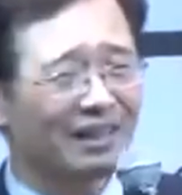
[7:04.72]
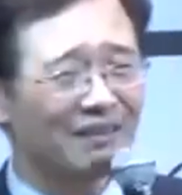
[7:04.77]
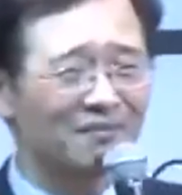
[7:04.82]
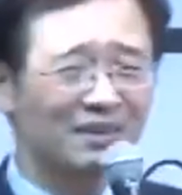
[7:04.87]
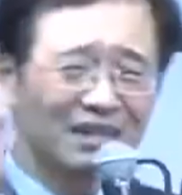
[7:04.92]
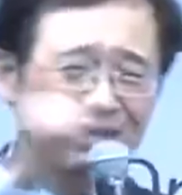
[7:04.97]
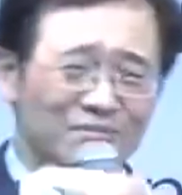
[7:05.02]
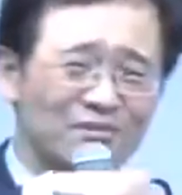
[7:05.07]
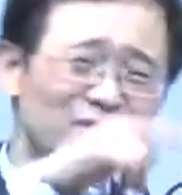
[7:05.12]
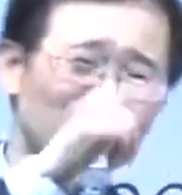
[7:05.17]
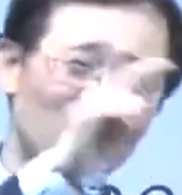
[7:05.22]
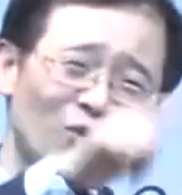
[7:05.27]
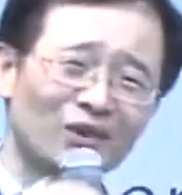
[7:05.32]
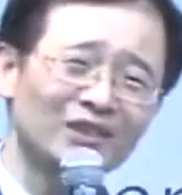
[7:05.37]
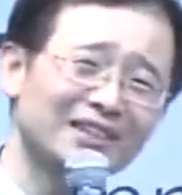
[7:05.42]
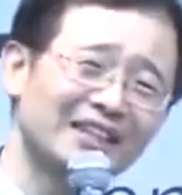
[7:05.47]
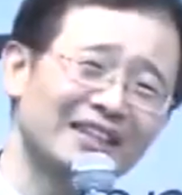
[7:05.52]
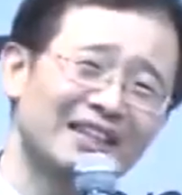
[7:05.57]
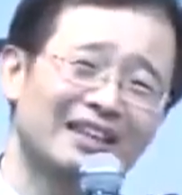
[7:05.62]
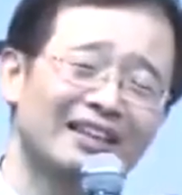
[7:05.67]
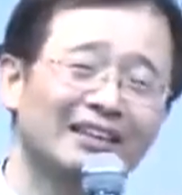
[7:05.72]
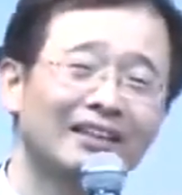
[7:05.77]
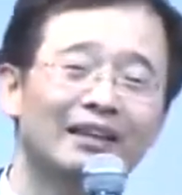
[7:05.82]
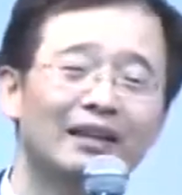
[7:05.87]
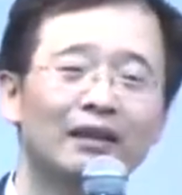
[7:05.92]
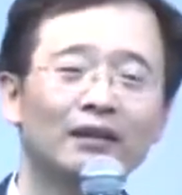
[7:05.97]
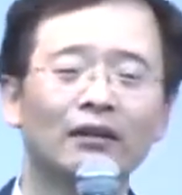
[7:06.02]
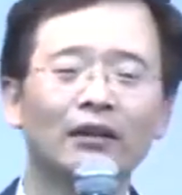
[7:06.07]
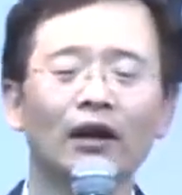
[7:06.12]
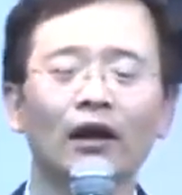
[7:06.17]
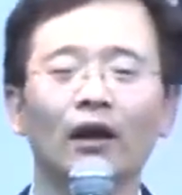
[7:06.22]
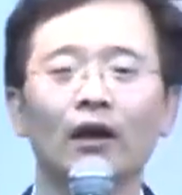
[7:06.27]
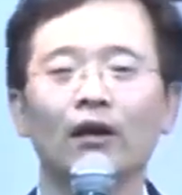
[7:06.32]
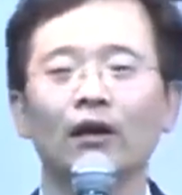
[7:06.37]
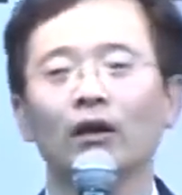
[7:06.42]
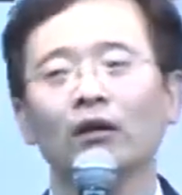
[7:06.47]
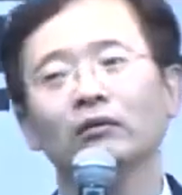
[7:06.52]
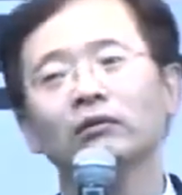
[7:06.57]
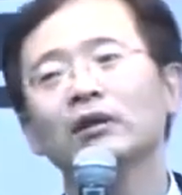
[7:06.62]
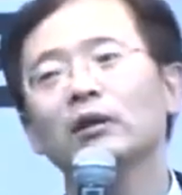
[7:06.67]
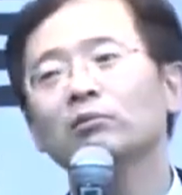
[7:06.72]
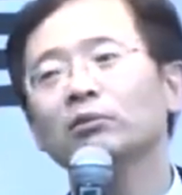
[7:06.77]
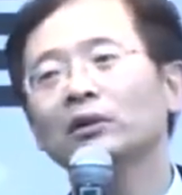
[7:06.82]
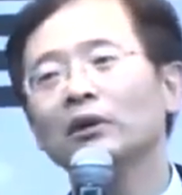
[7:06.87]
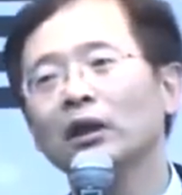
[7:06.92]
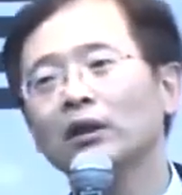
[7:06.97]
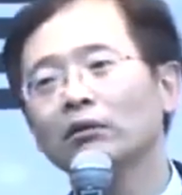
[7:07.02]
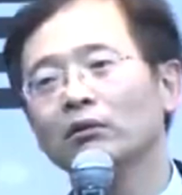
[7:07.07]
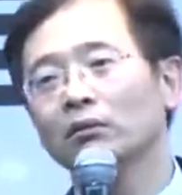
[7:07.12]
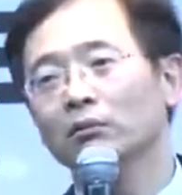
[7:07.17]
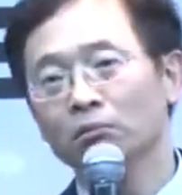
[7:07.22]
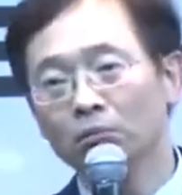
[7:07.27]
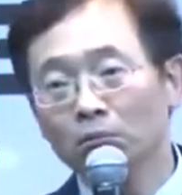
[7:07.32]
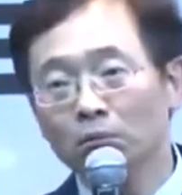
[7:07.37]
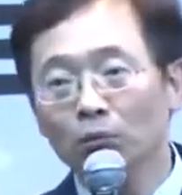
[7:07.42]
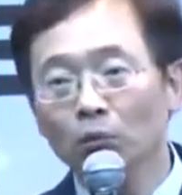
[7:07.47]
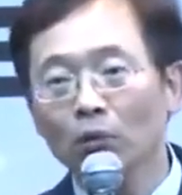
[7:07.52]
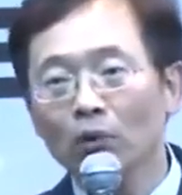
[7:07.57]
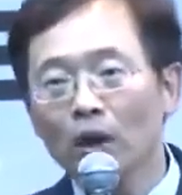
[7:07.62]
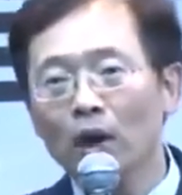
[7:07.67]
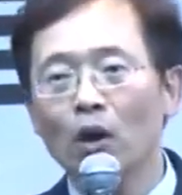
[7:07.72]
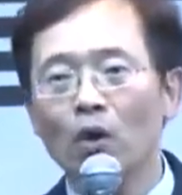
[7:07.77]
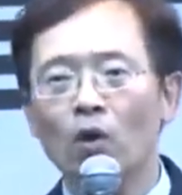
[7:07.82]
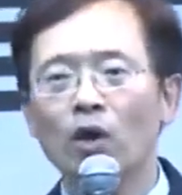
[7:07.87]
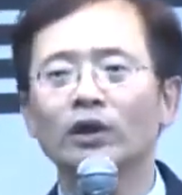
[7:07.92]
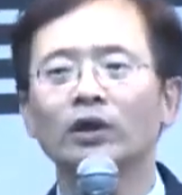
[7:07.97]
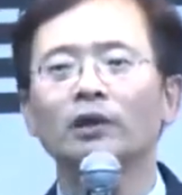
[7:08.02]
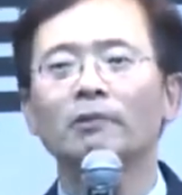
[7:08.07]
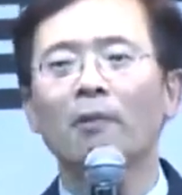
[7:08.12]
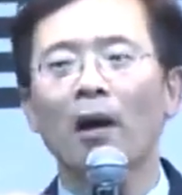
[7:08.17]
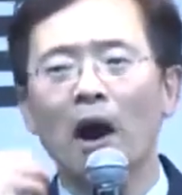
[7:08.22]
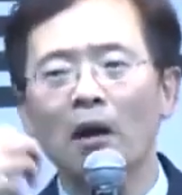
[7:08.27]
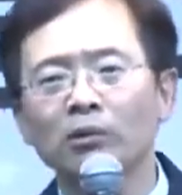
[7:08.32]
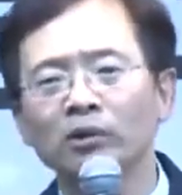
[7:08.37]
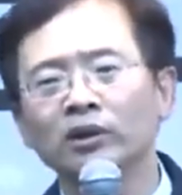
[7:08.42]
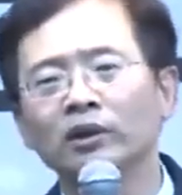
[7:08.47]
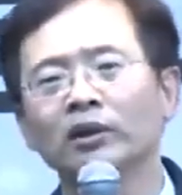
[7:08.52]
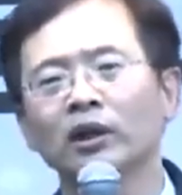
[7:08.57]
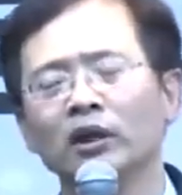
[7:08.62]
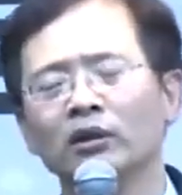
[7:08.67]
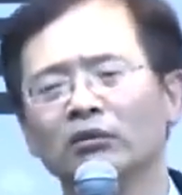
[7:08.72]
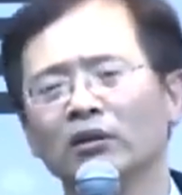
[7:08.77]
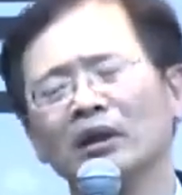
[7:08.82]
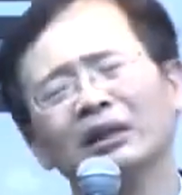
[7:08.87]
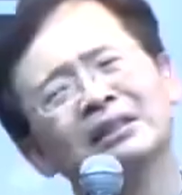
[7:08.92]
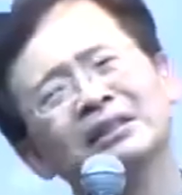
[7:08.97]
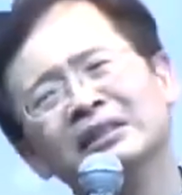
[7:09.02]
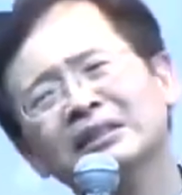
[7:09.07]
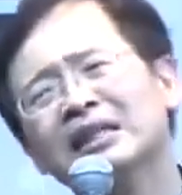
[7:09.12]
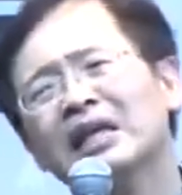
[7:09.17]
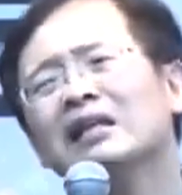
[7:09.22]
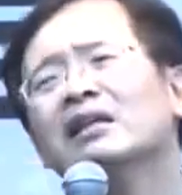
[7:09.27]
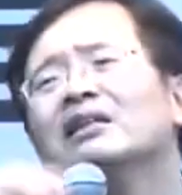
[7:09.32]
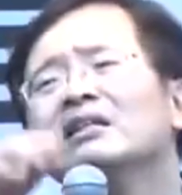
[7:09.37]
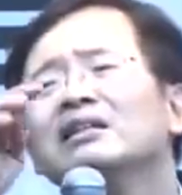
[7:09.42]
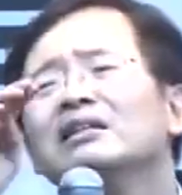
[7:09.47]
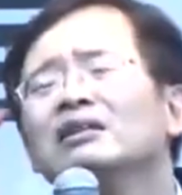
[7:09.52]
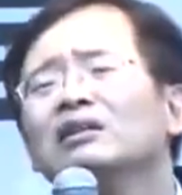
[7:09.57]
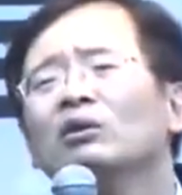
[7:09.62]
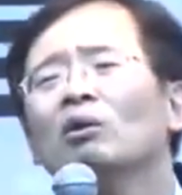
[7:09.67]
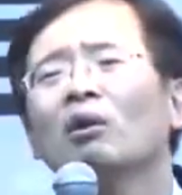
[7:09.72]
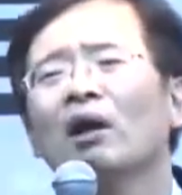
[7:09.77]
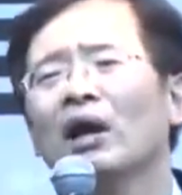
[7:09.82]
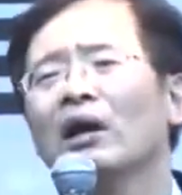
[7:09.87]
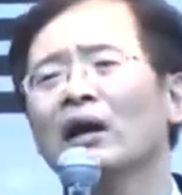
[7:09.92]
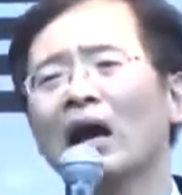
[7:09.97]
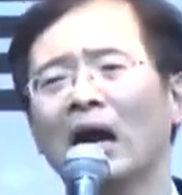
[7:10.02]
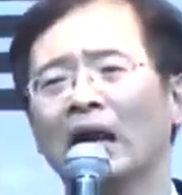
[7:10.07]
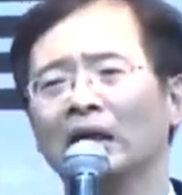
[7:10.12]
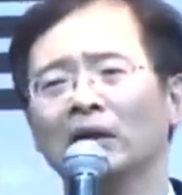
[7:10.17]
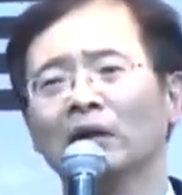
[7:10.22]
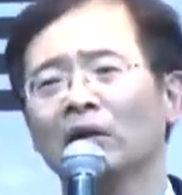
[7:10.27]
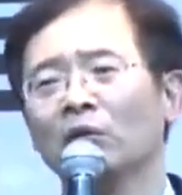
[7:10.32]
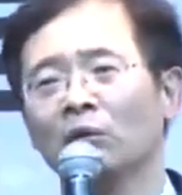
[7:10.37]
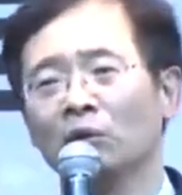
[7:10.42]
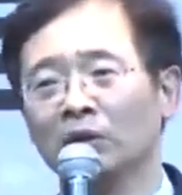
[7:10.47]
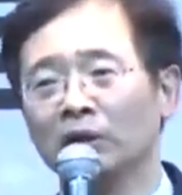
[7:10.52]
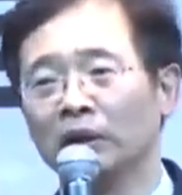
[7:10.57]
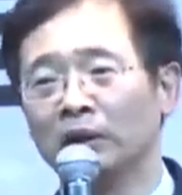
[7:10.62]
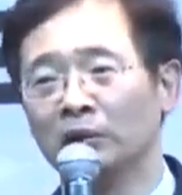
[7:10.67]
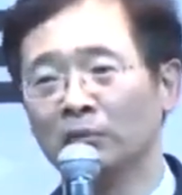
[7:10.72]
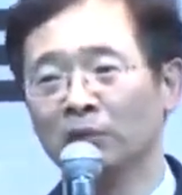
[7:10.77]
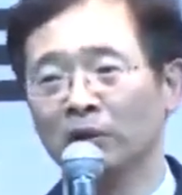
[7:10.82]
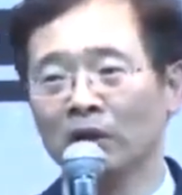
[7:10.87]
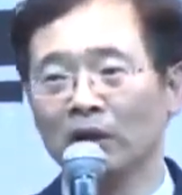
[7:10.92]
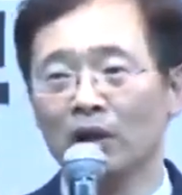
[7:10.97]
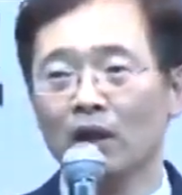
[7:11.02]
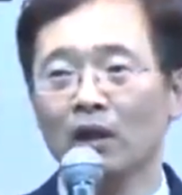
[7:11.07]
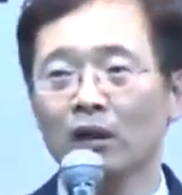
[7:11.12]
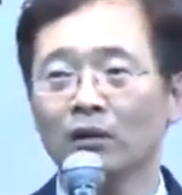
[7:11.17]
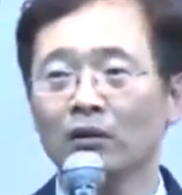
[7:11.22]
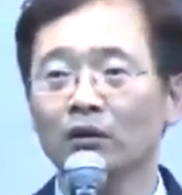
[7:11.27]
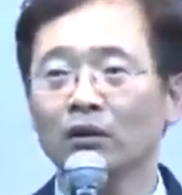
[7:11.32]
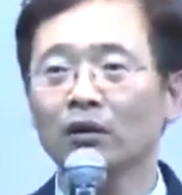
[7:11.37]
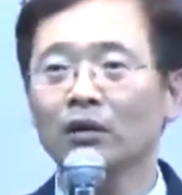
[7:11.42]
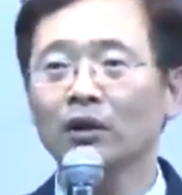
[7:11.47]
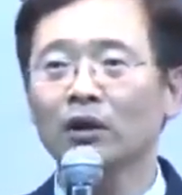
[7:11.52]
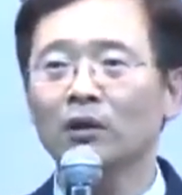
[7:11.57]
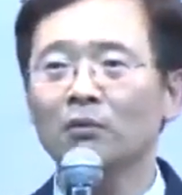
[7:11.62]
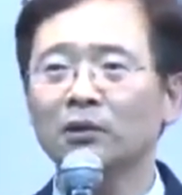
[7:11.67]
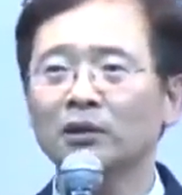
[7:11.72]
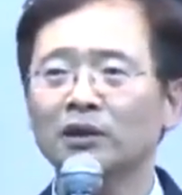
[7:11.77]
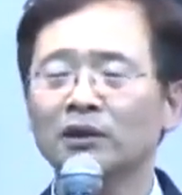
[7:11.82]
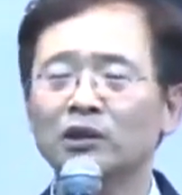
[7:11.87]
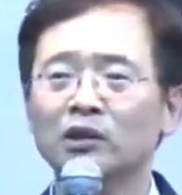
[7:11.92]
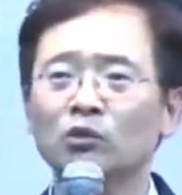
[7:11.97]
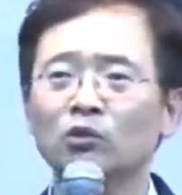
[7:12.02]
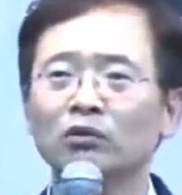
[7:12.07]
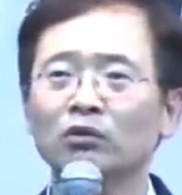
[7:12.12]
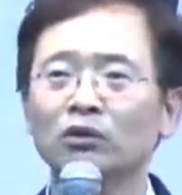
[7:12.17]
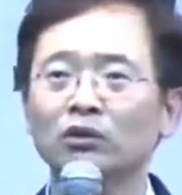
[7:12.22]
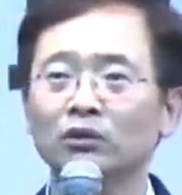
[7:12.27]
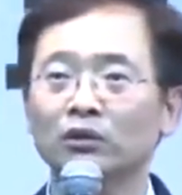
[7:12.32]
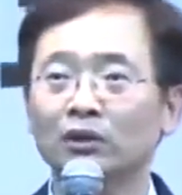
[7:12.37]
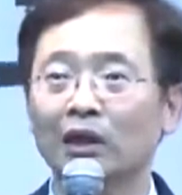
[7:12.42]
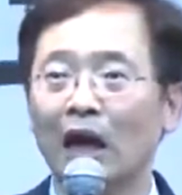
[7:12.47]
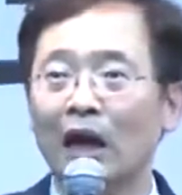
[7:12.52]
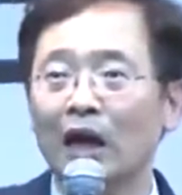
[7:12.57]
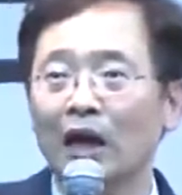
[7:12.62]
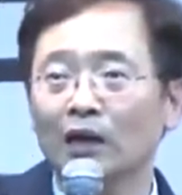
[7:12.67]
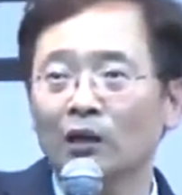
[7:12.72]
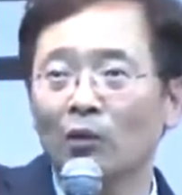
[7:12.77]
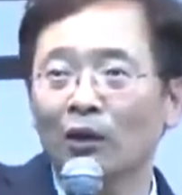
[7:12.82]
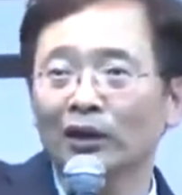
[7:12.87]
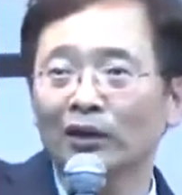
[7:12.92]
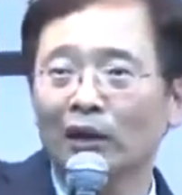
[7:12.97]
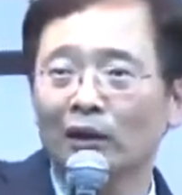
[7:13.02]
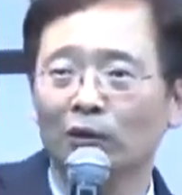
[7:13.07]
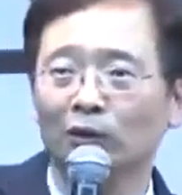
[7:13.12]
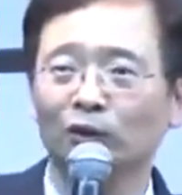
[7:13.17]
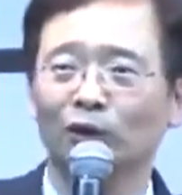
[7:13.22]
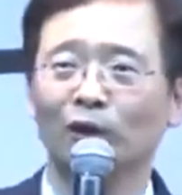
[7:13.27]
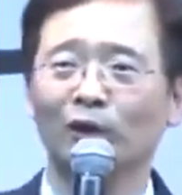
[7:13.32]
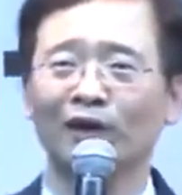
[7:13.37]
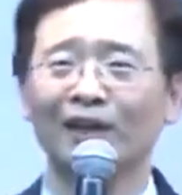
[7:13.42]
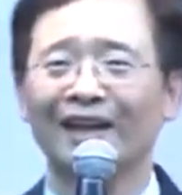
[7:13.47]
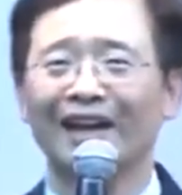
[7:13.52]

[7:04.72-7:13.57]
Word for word: 장님이 이런 부분이 고쳐야 되는데 이랬는데, 그다음부터 달라요. 회장님 마음을 전달해줘요. 그게 그런 의도로 한 거 아니다고, 회장님이. 그러니까 막직원들저 뭐 딸랑이 왔다고 또.